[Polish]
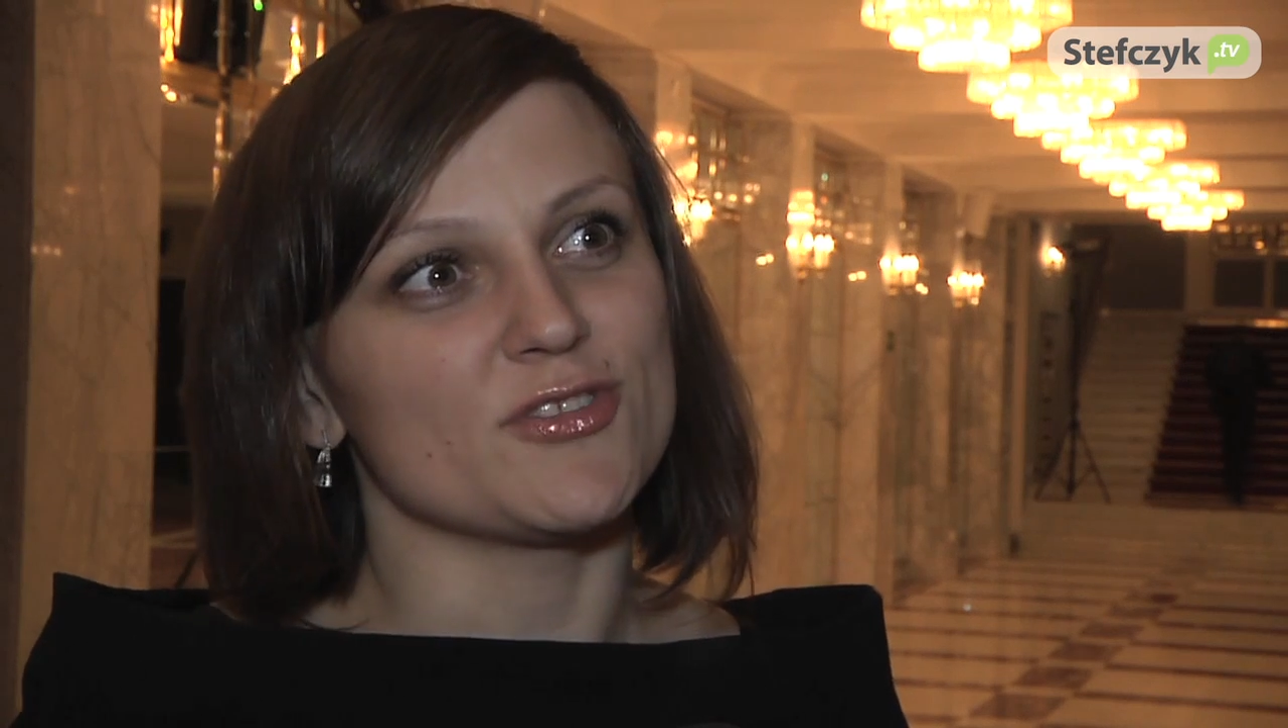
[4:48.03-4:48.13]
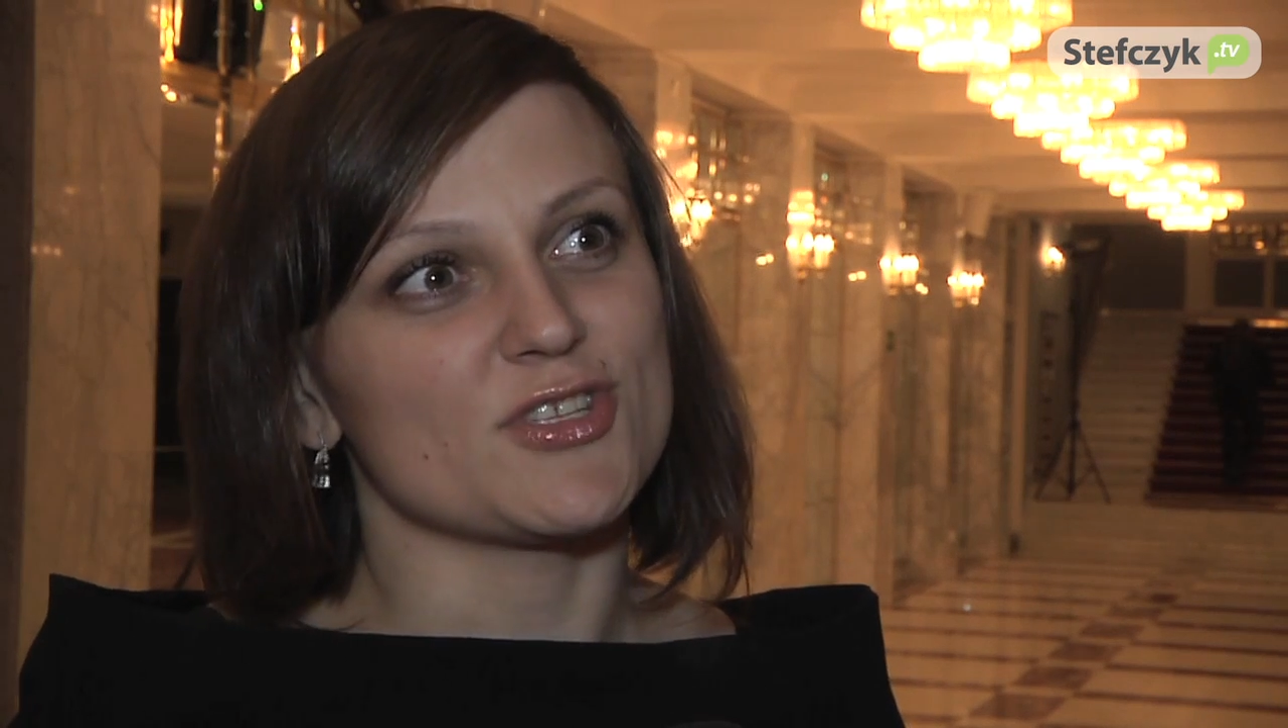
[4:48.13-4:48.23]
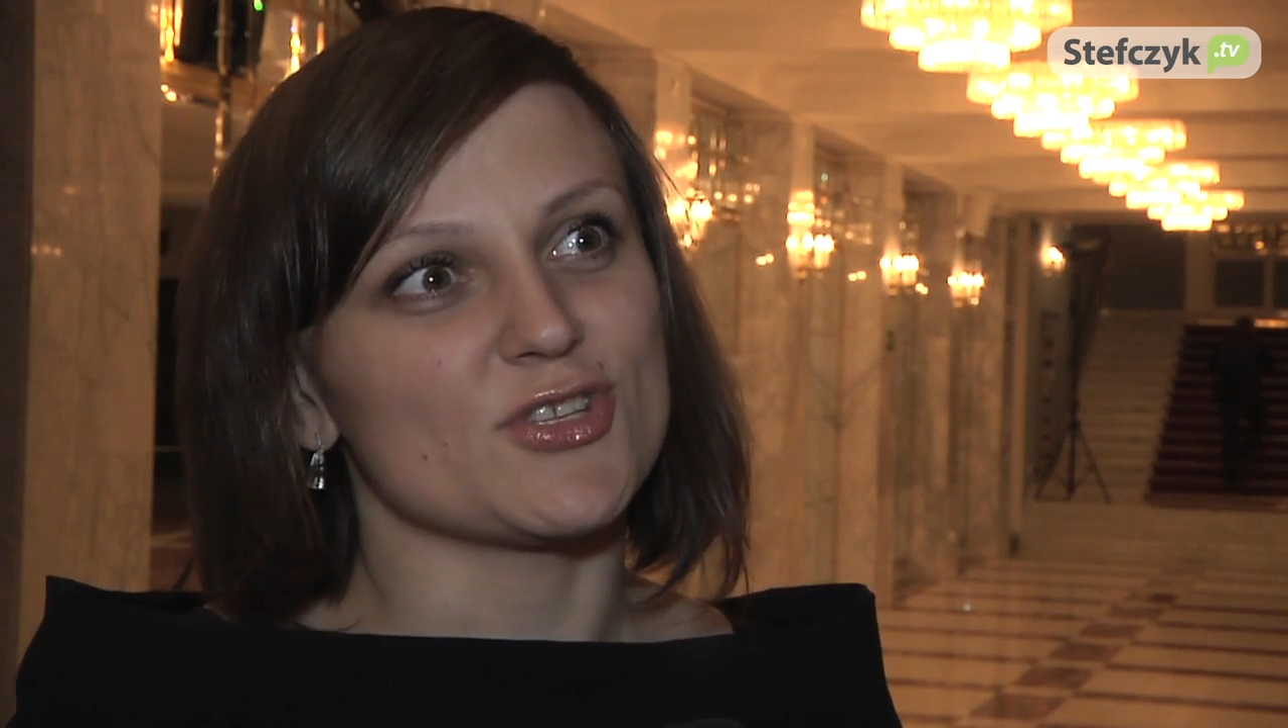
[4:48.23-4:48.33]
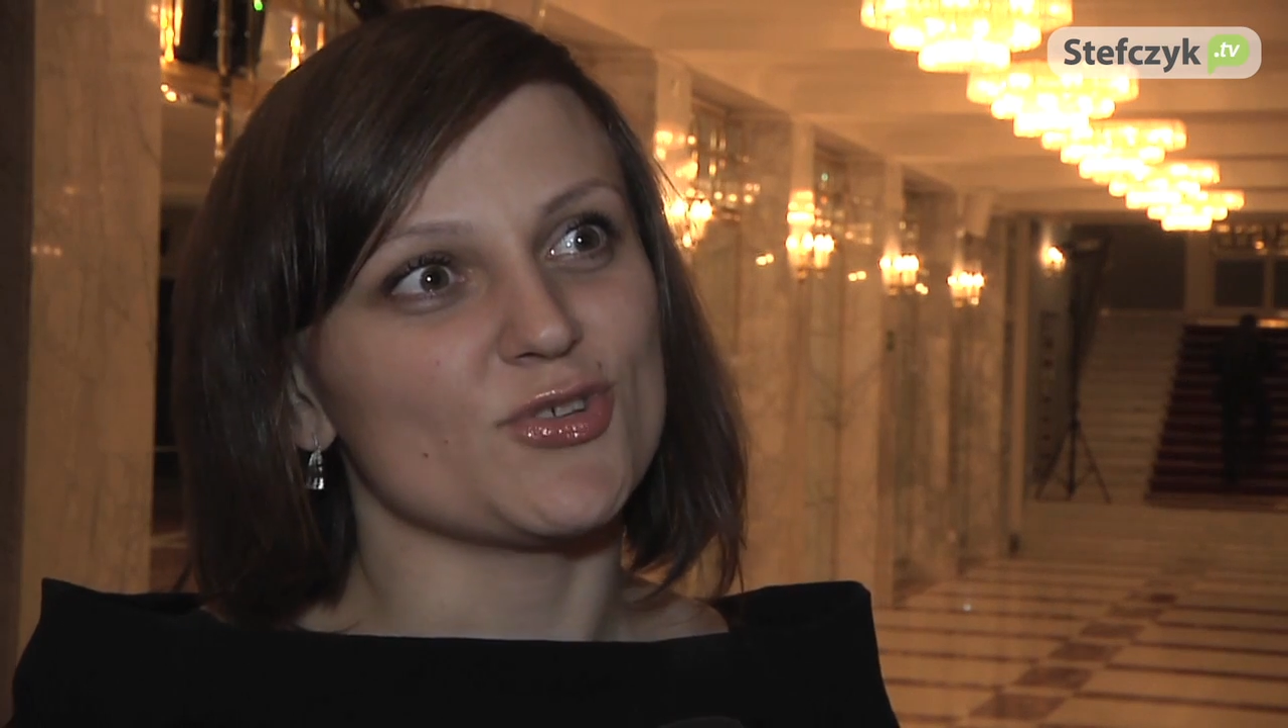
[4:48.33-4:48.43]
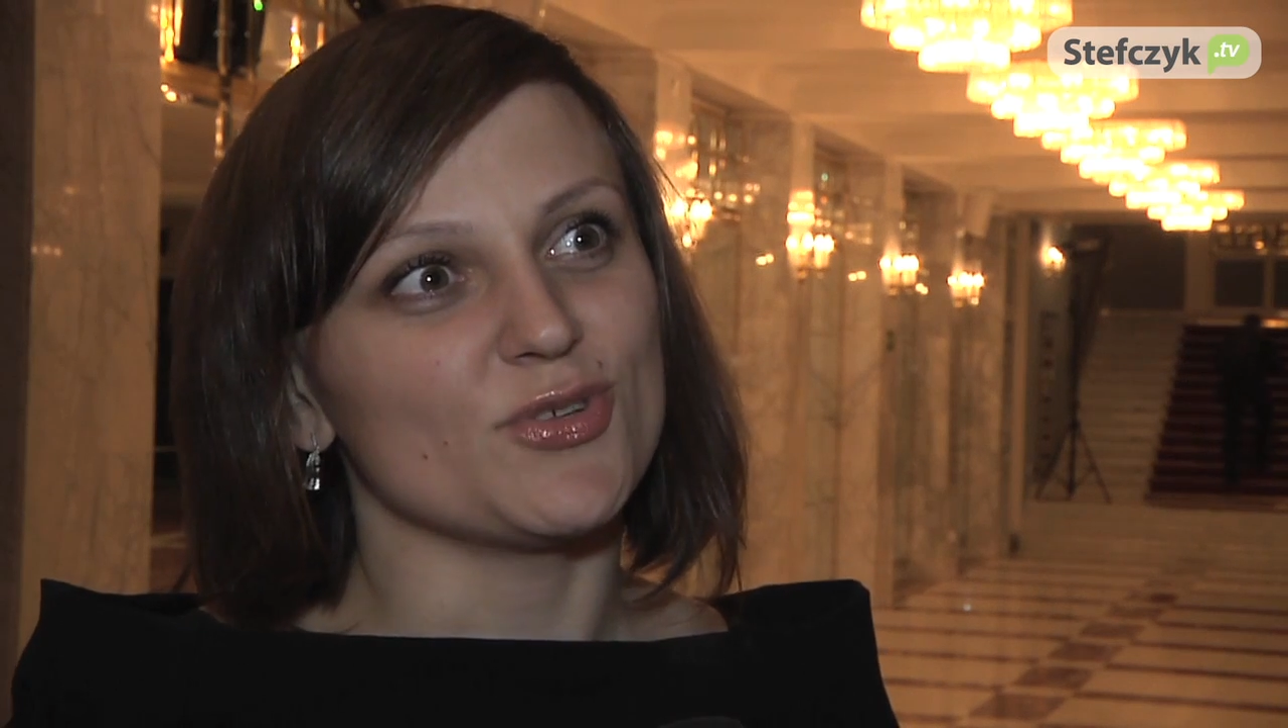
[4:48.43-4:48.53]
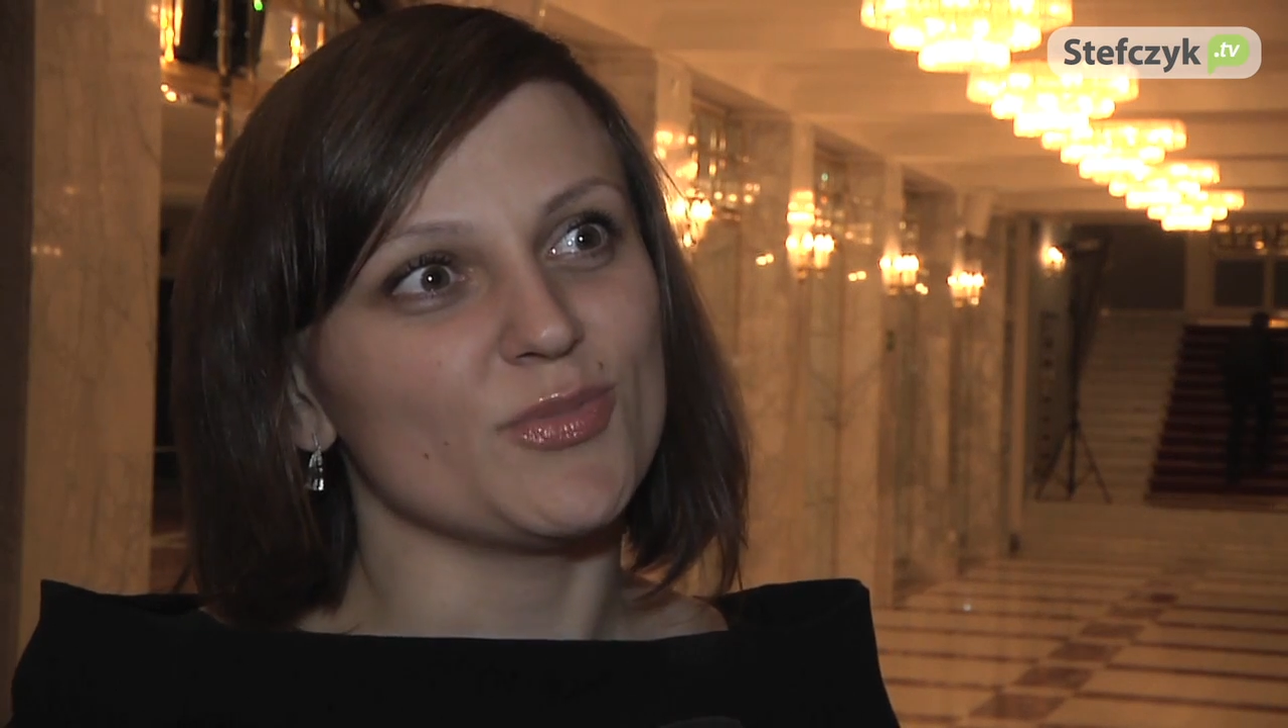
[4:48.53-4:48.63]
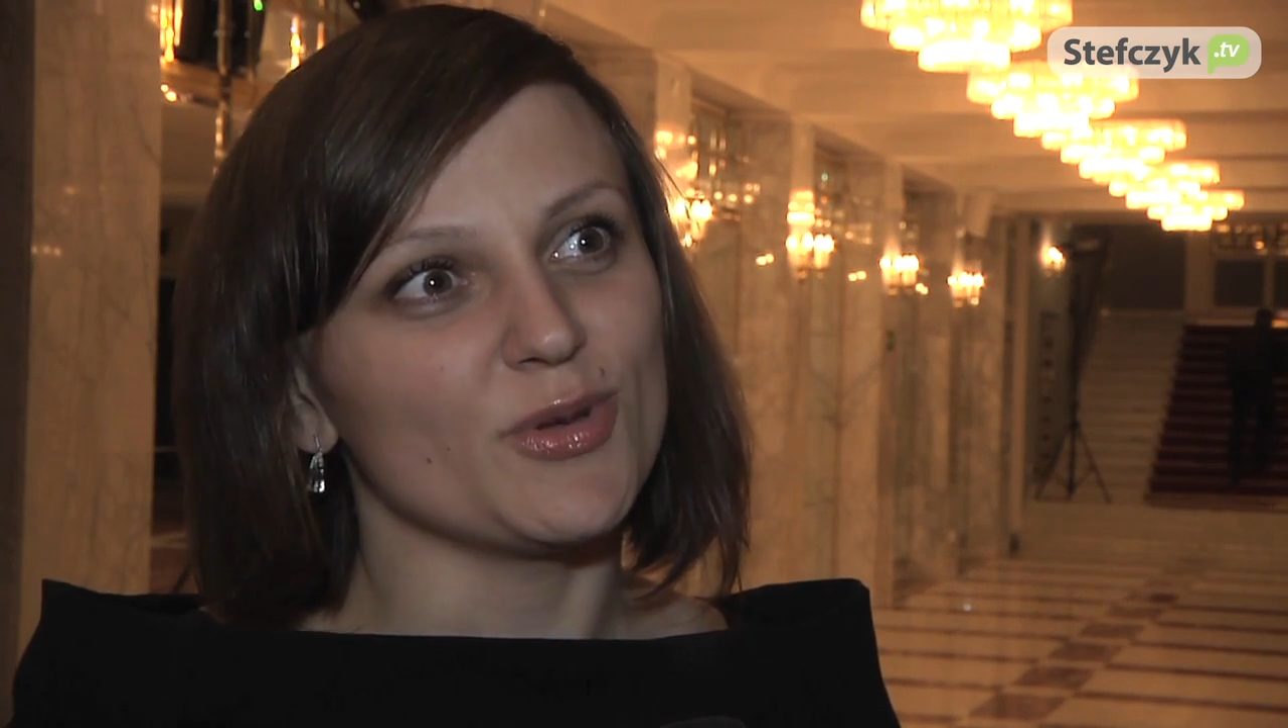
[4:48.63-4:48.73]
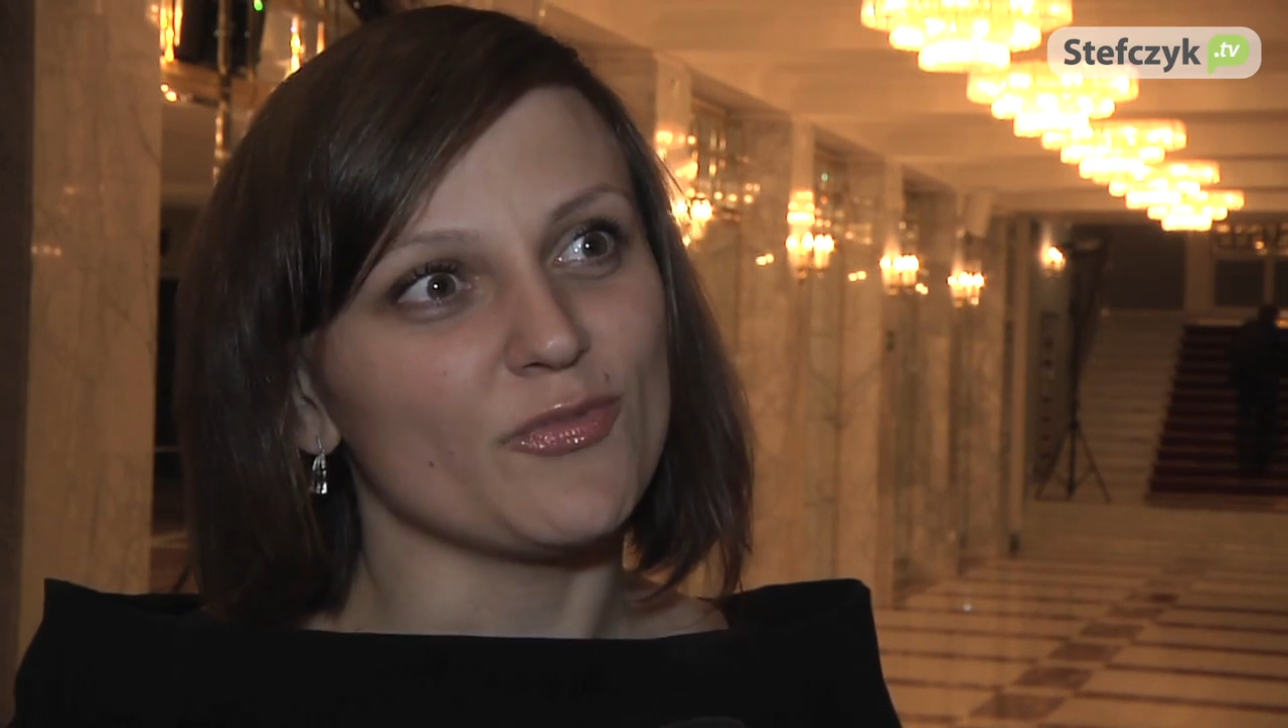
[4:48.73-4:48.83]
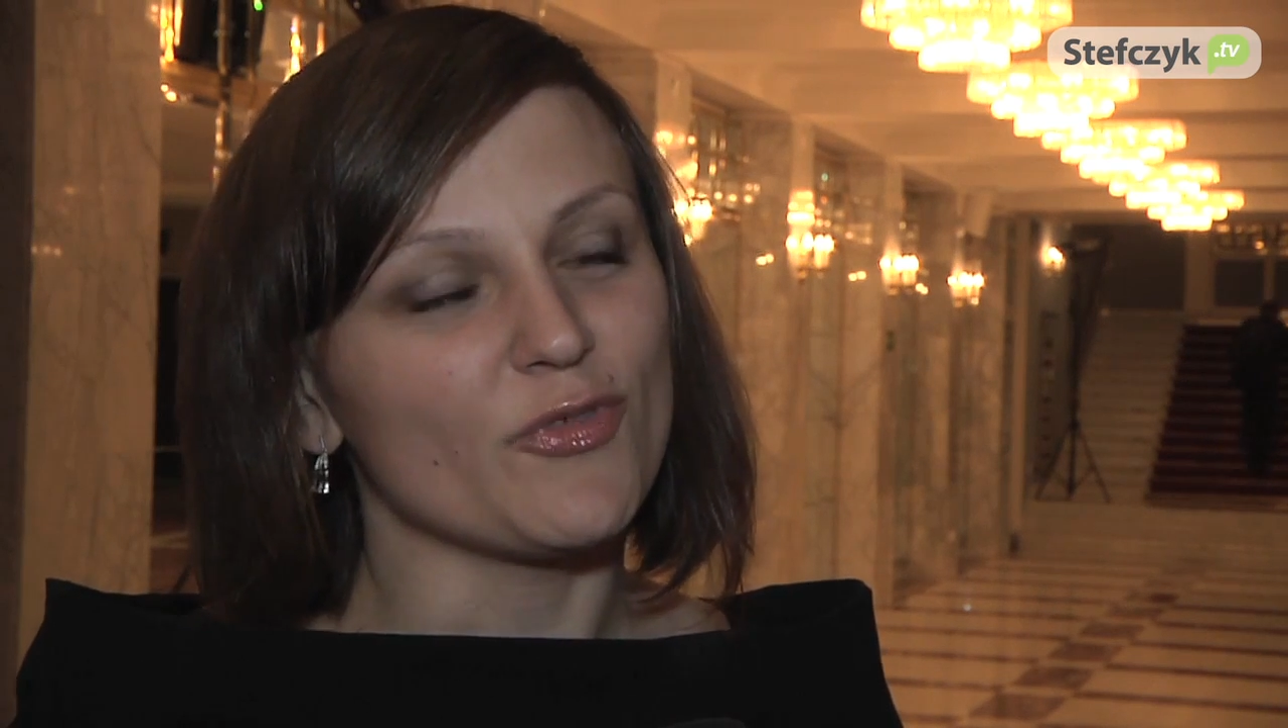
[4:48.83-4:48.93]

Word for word: To znaczy